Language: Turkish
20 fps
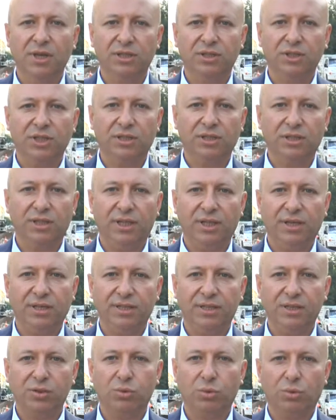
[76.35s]

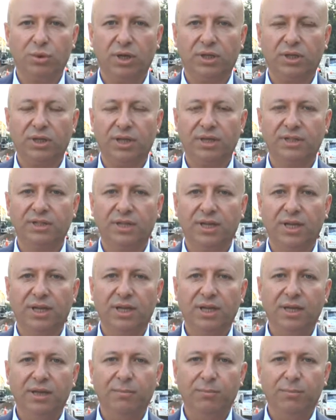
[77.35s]
caddelerinde, sokaklarında
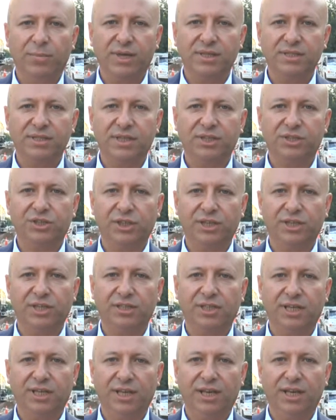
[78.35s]
benzer
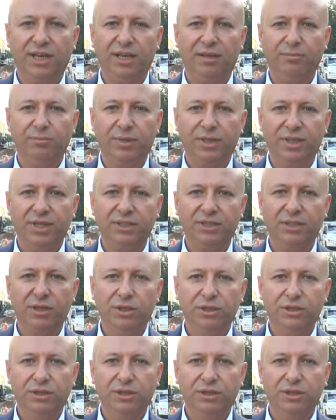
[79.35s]
şekilde yenilenmeler,